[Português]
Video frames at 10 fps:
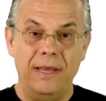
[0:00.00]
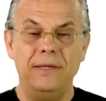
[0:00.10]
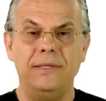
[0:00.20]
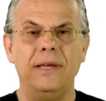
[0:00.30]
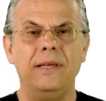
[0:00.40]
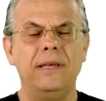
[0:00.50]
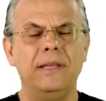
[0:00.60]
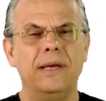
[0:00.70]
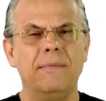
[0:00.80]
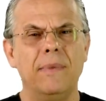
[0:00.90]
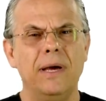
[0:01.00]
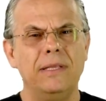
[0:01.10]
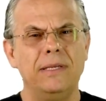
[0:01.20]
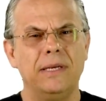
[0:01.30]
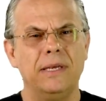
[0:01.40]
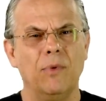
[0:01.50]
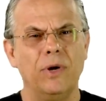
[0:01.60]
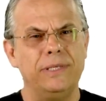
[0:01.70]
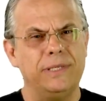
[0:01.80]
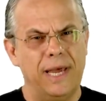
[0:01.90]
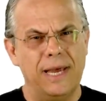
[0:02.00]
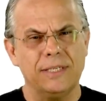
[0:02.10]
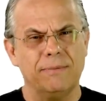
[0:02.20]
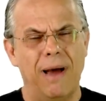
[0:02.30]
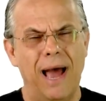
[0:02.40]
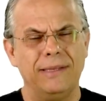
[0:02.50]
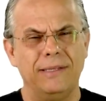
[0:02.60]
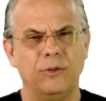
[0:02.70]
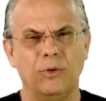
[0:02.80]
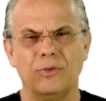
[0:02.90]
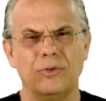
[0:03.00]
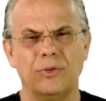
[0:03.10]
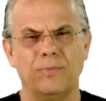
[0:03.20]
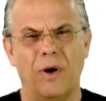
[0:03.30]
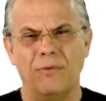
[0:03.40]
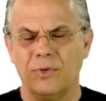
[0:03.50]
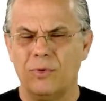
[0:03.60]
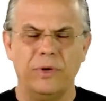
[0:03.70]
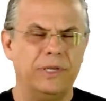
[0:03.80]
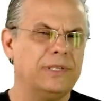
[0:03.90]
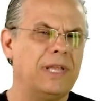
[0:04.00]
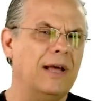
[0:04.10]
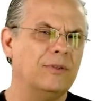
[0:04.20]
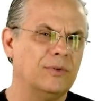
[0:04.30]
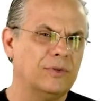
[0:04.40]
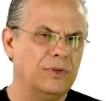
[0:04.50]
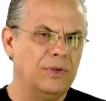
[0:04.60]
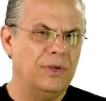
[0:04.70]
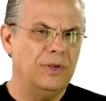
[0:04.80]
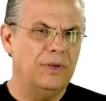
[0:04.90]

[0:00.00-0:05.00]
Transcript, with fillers: e em seguida mande que Moisés mate todos os povos conquistados.